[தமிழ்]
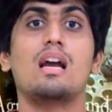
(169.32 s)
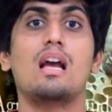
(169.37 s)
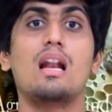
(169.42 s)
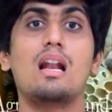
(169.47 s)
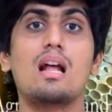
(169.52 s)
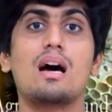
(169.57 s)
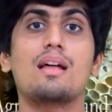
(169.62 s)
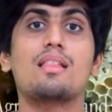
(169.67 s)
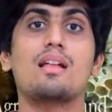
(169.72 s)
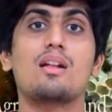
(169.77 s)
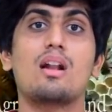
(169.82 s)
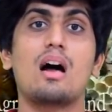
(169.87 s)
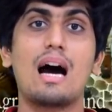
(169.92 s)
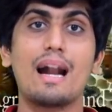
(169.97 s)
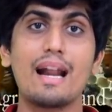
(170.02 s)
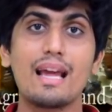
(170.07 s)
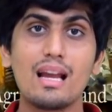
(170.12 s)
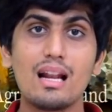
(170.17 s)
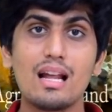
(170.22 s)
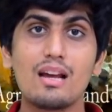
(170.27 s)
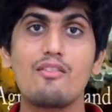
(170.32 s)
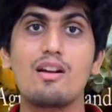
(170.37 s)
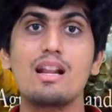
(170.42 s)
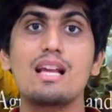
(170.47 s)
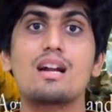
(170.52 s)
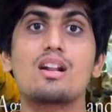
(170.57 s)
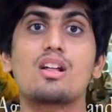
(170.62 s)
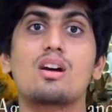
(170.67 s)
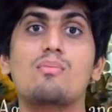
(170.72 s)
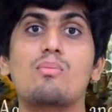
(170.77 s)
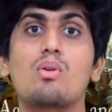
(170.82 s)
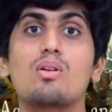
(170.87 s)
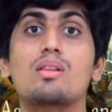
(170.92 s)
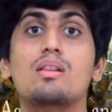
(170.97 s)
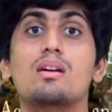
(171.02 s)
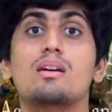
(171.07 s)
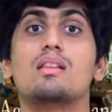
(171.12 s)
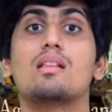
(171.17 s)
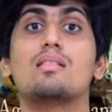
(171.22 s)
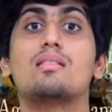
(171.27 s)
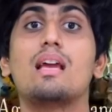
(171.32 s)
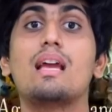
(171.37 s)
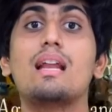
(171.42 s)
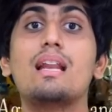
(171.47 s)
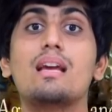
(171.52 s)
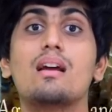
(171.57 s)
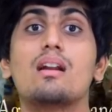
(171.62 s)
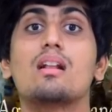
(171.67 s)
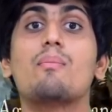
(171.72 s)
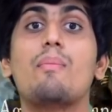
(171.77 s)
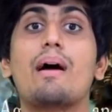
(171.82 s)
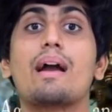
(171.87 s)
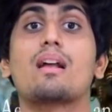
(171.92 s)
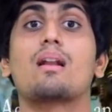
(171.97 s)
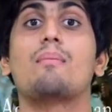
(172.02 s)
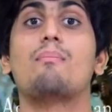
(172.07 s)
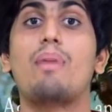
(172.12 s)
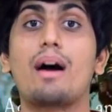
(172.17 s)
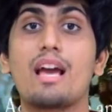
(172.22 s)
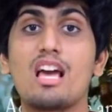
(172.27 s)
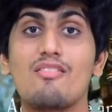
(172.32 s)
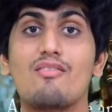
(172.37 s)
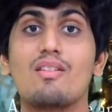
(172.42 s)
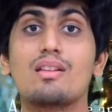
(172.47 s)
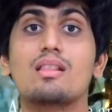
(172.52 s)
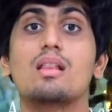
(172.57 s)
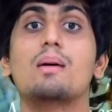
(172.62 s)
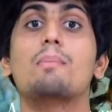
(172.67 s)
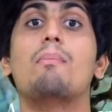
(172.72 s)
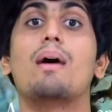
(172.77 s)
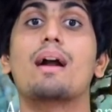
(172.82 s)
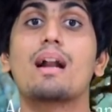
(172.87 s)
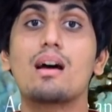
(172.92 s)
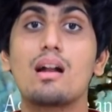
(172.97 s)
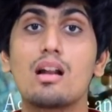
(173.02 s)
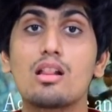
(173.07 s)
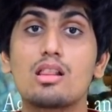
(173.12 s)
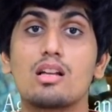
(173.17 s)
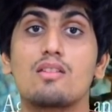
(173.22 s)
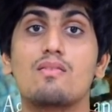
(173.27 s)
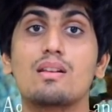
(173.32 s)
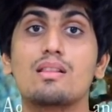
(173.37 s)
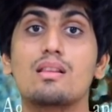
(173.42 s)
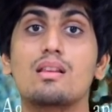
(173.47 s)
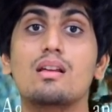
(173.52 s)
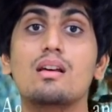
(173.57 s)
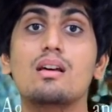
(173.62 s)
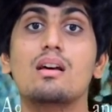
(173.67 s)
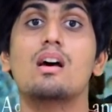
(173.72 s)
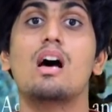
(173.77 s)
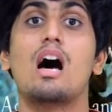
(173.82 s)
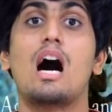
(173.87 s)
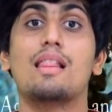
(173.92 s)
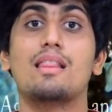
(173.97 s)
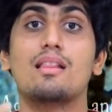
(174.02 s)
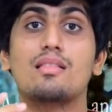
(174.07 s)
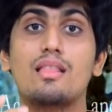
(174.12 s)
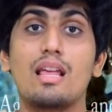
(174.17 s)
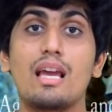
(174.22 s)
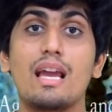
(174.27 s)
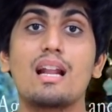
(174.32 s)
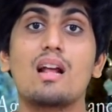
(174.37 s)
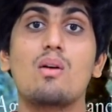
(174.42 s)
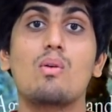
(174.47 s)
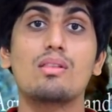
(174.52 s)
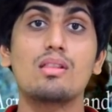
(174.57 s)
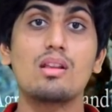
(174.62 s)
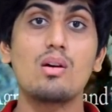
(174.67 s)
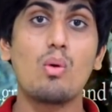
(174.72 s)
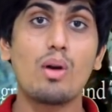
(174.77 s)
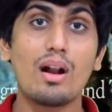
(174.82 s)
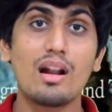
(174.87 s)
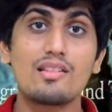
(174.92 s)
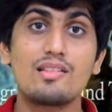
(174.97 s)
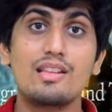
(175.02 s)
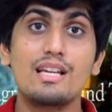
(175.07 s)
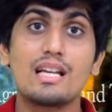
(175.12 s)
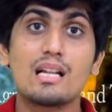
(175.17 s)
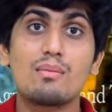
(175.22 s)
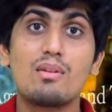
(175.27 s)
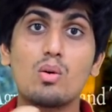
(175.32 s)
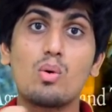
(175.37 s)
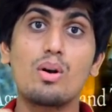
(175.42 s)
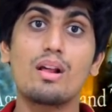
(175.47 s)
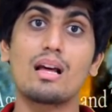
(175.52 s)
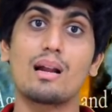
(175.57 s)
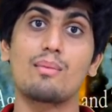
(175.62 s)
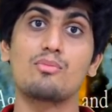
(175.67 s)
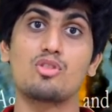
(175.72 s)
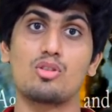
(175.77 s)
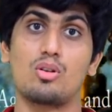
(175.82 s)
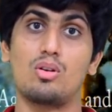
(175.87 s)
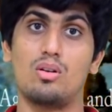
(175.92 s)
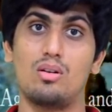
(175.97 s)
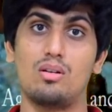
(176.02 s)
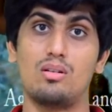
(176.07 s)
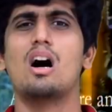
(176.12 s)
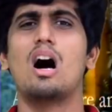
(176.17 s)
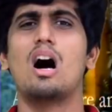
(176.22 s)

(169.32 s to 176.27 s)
இல்லை அந்த அடைகளை வெளியெடுக்கும் போது அந்த தேனீகளுக்கு பயங்கர பயம் வந்து மன அழுத்தம் வந்து அந்த தேனை வந்து உடனே சீக்கிரமாக குடிக்க ஆரம்பிச்சிடும்